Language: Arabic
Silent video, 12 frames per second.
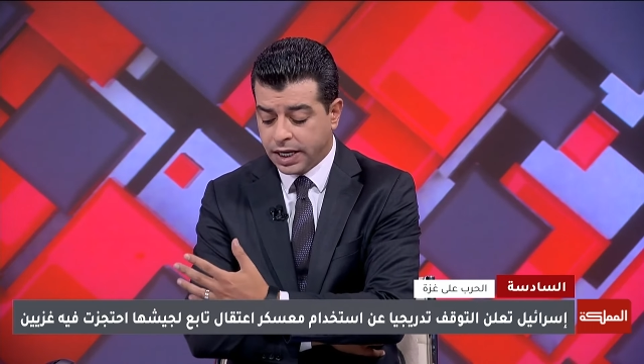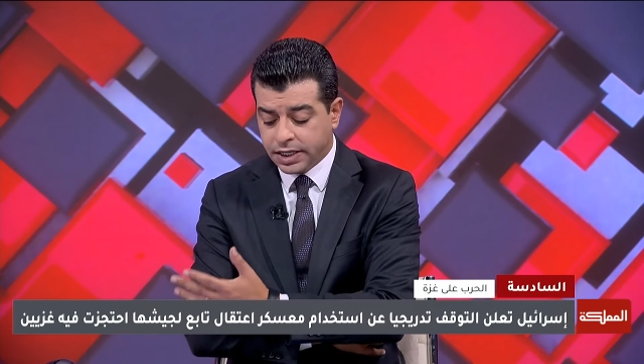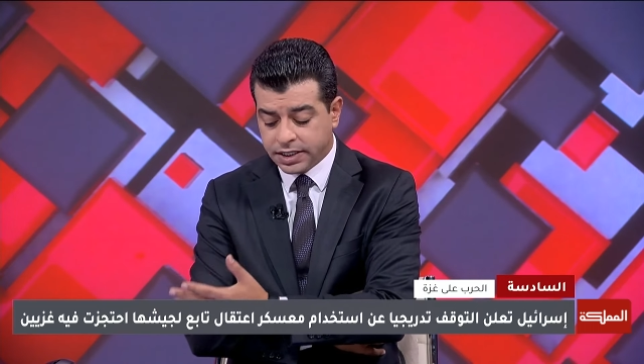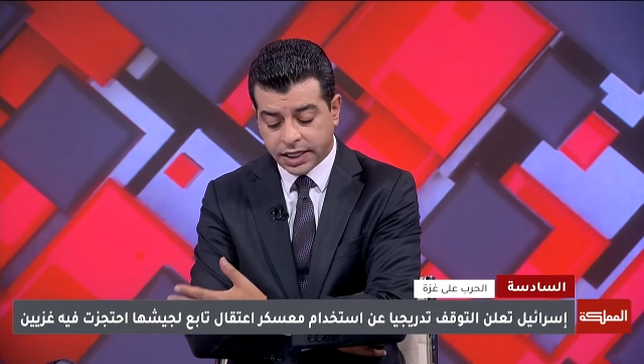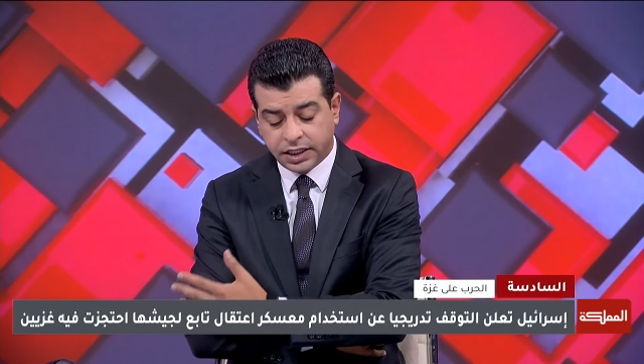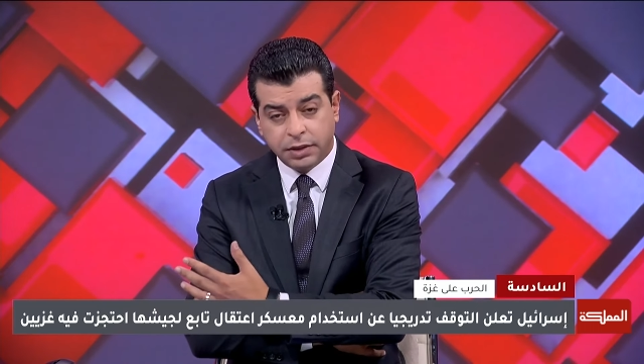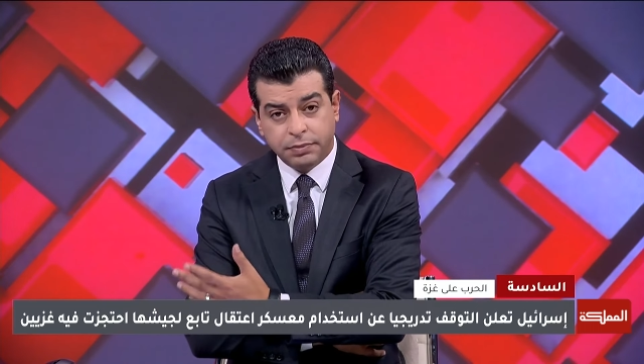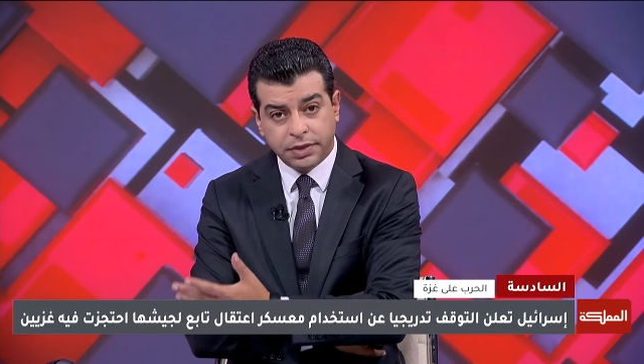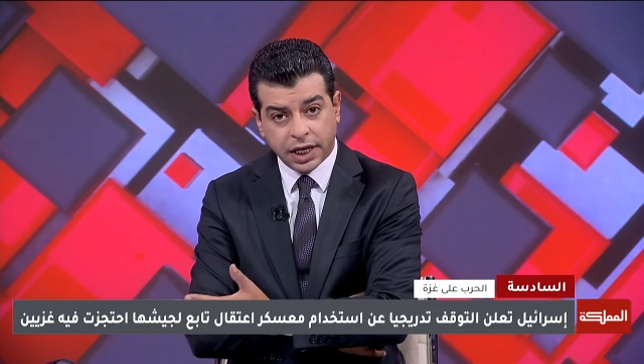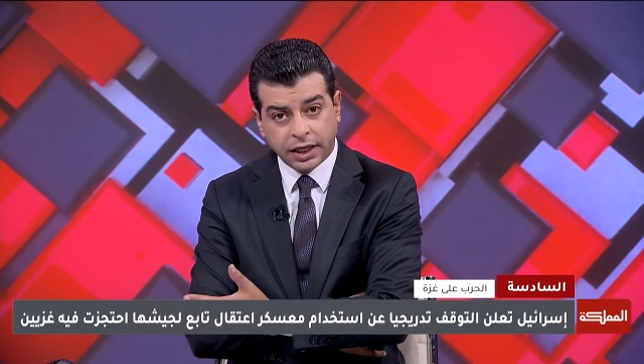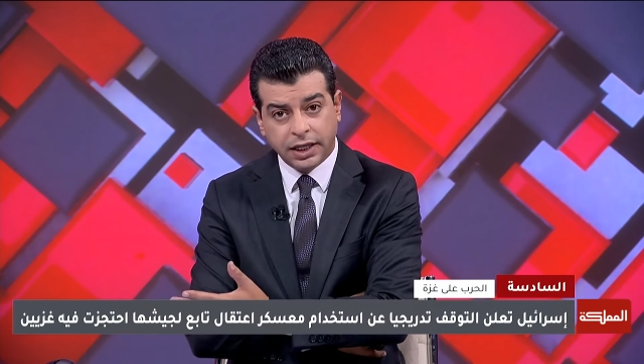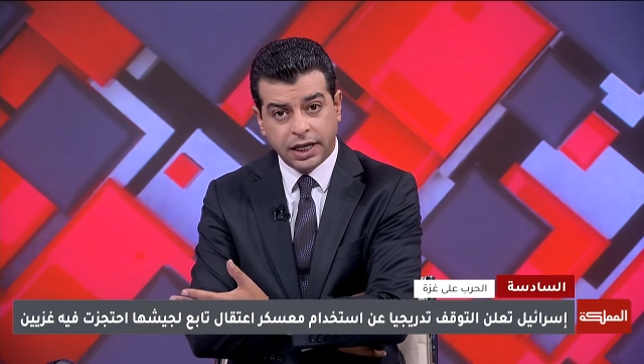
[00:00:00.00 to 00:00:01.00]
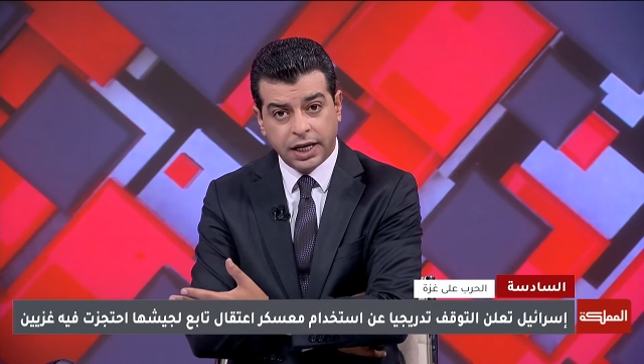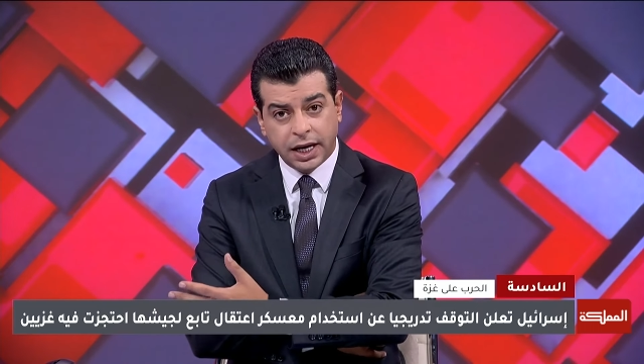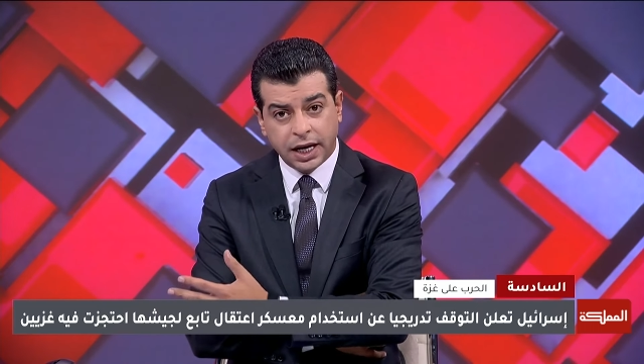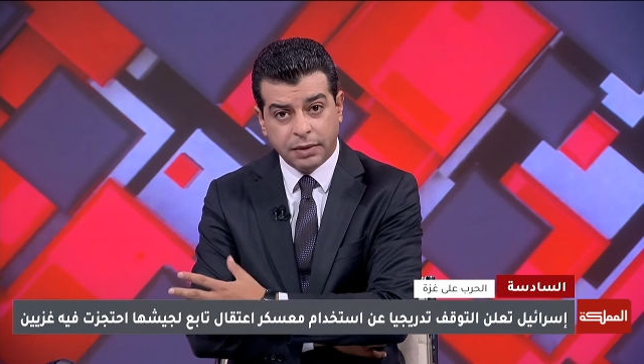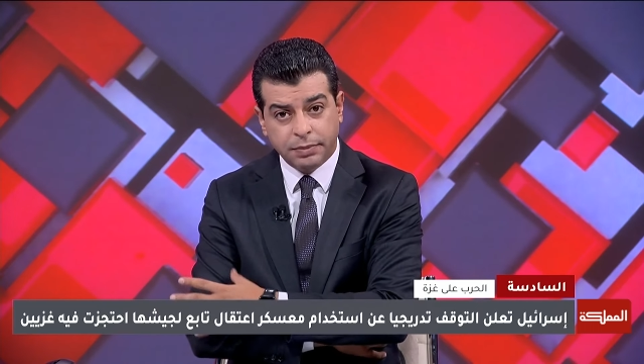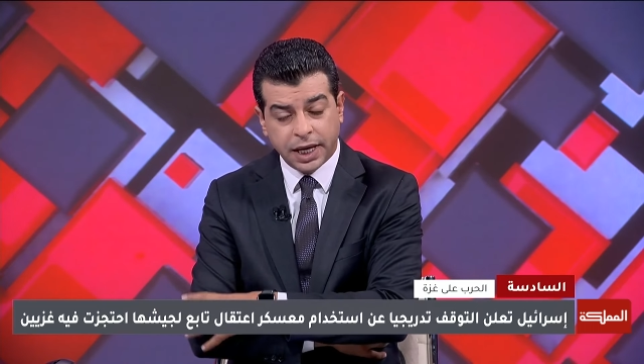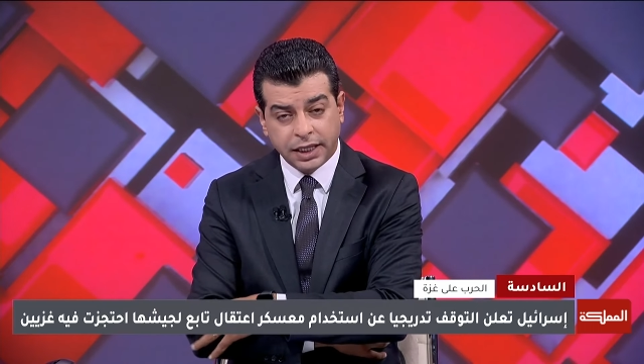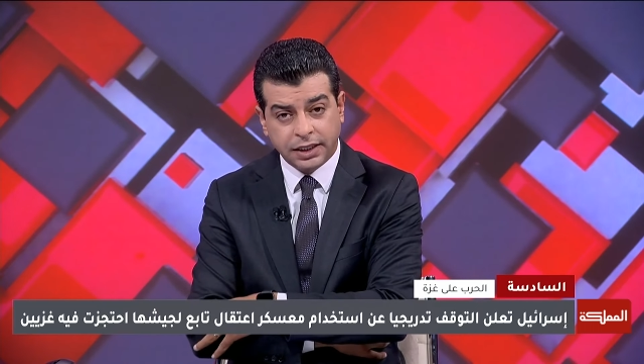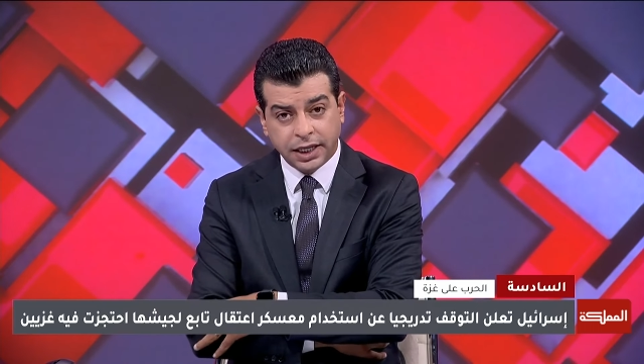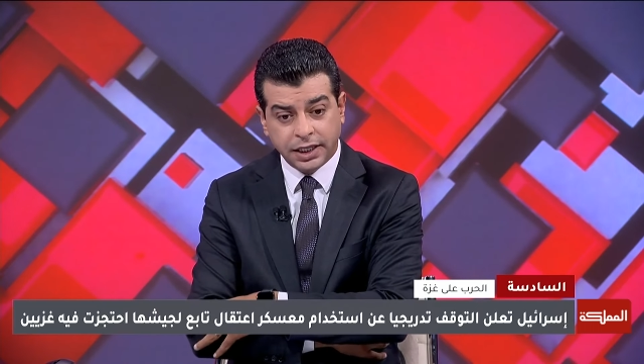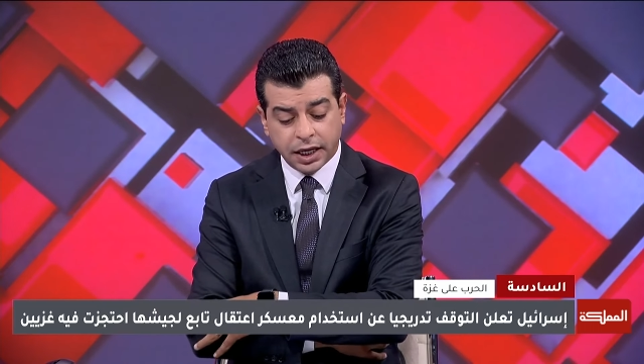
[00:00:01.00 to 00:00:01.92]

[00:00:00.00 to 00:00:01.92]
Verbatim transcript: وسيتم نقل 200